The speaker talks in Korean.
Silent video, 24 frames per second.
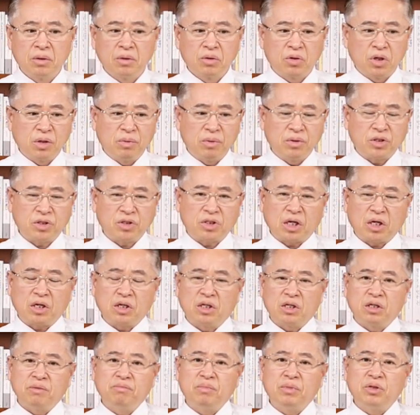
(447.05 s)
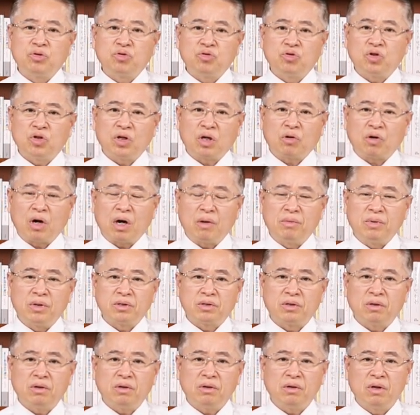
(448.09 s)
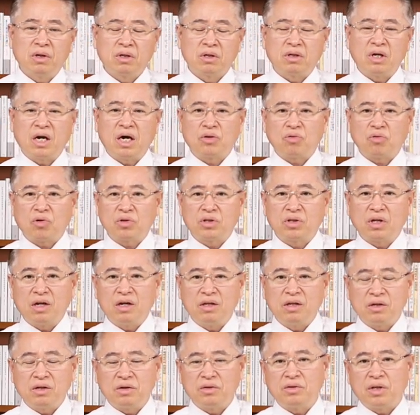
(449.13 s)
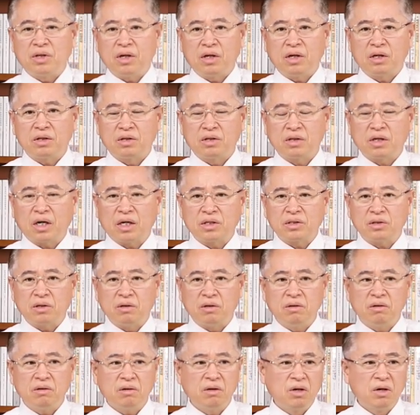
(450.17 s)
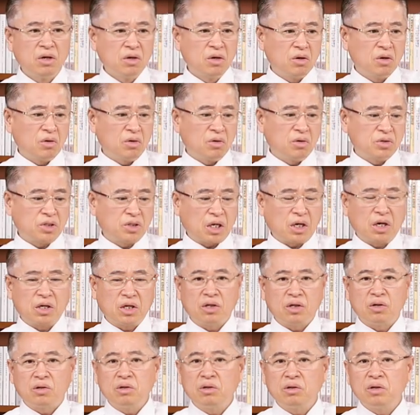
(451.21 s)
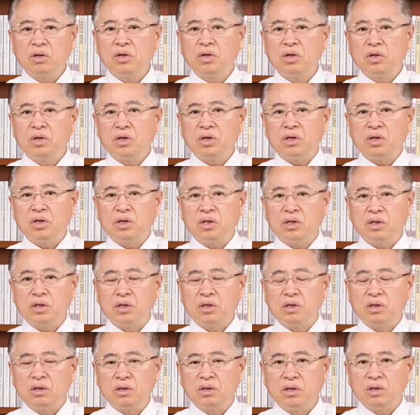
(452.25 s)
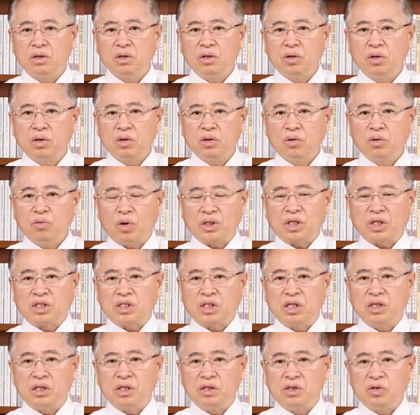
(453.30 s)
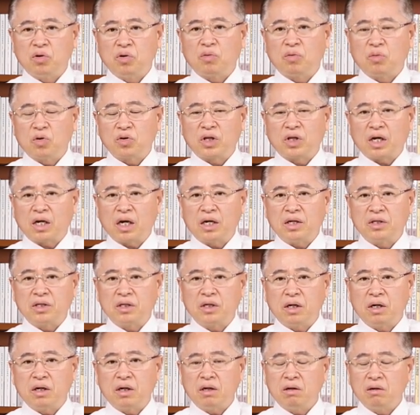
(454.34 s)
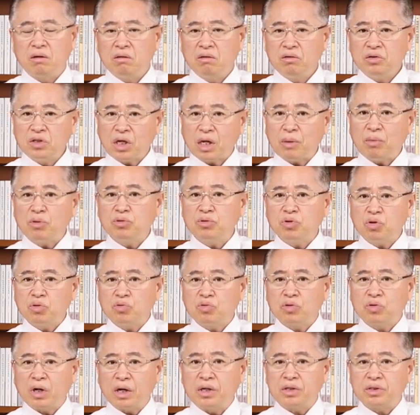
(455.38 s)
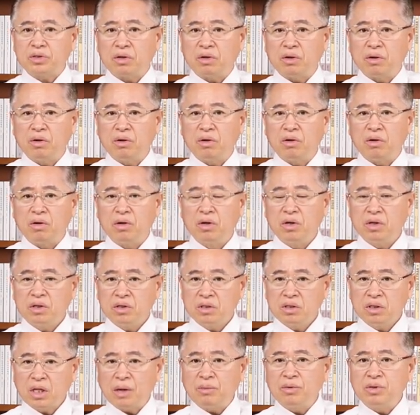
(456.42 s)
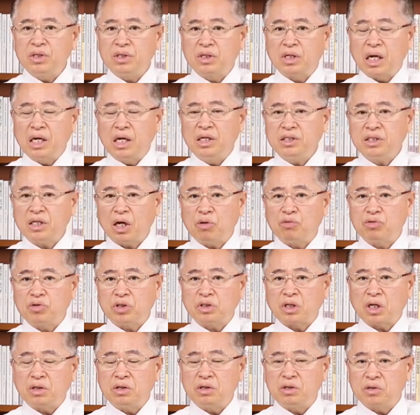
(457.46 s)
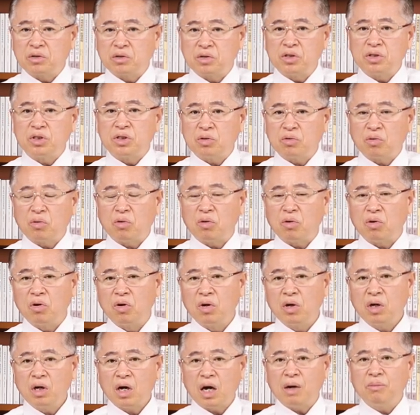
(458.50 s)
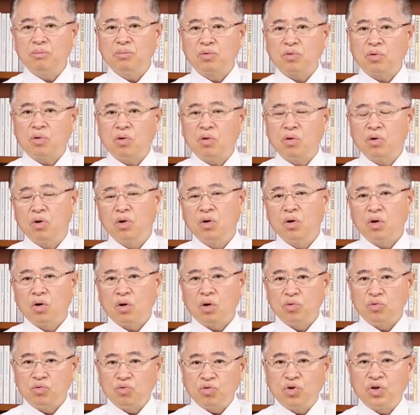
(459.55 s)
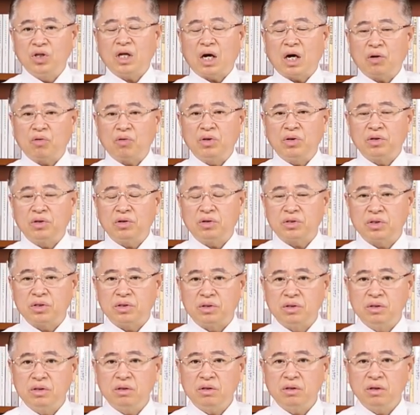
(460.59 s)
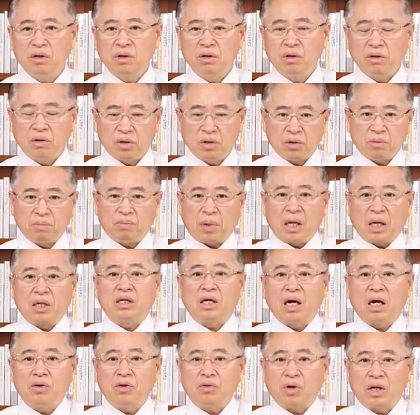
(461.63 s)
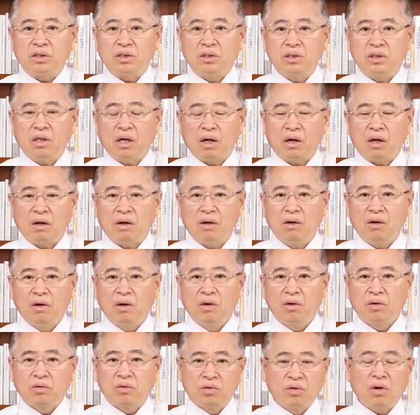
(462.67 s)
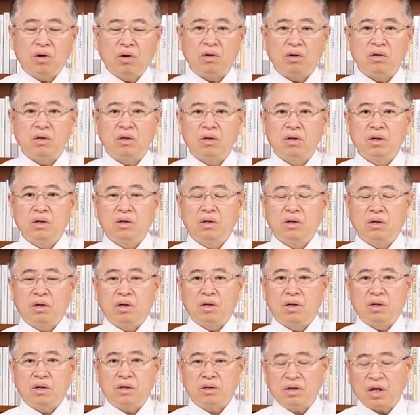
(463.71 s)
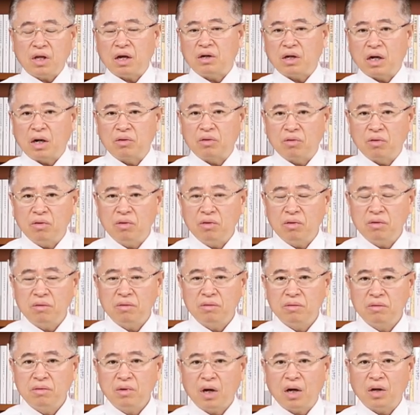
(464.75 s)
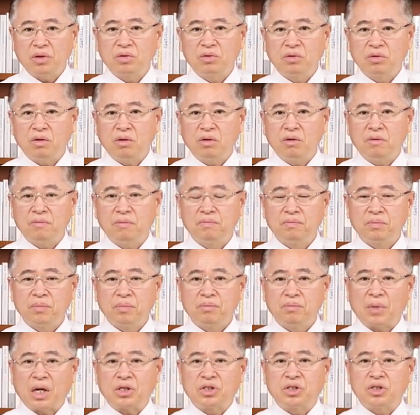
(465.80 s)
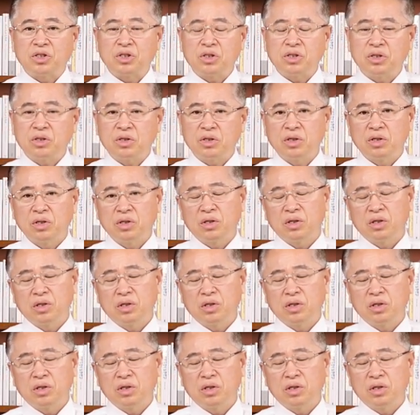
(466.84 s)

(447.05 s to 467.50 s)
그러면서 자기들은 민주주의라고 하면서 글래드 호텔 이런 데 들어가서 어, 자기네들 예, 화장실 이용 못하게 하니까 자본주의 국가에서 남의 개인 사유재산을 그런 식으로 함부로 어, 유린하고 있는 것을 어, 방어하려고 하는데 그걸 에, 테러하고 하는 거 마치